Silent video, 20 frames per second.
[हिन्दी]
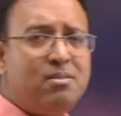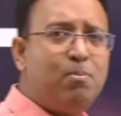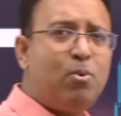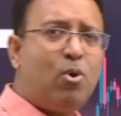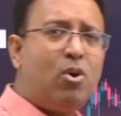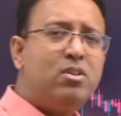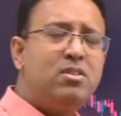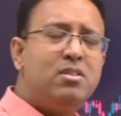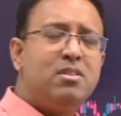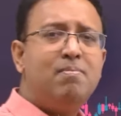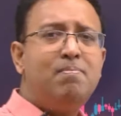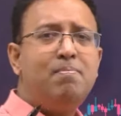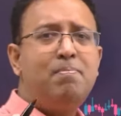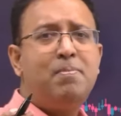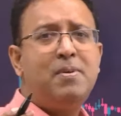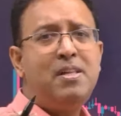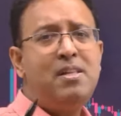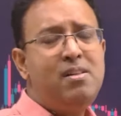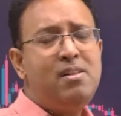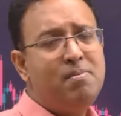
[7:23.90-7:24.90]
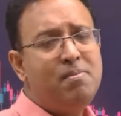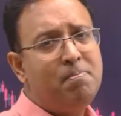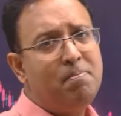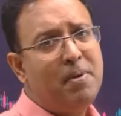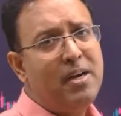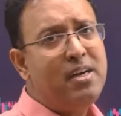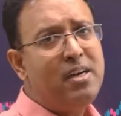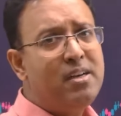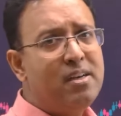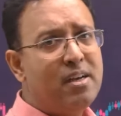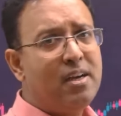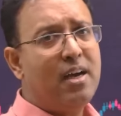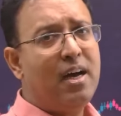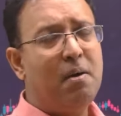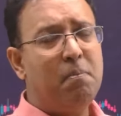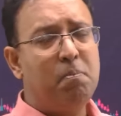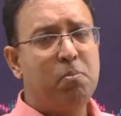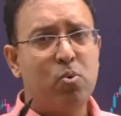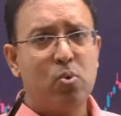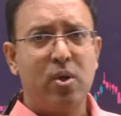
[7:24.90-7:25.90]
बहुत सिंपल बट
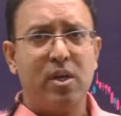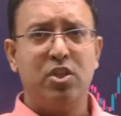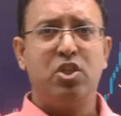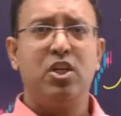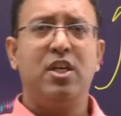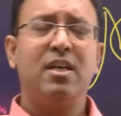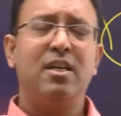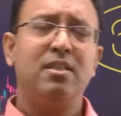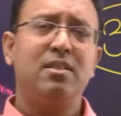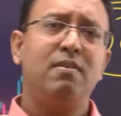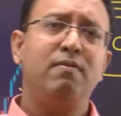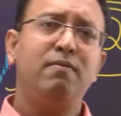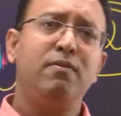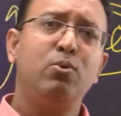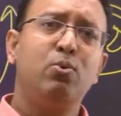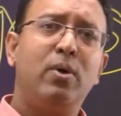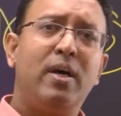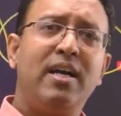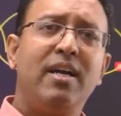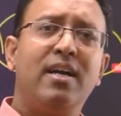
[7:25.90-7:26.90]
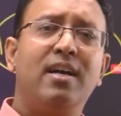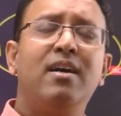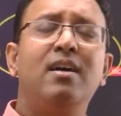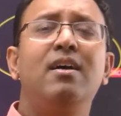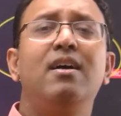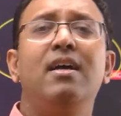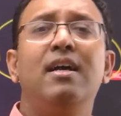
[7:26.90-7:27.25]
आपको अच्छा खासा व्यू आएगा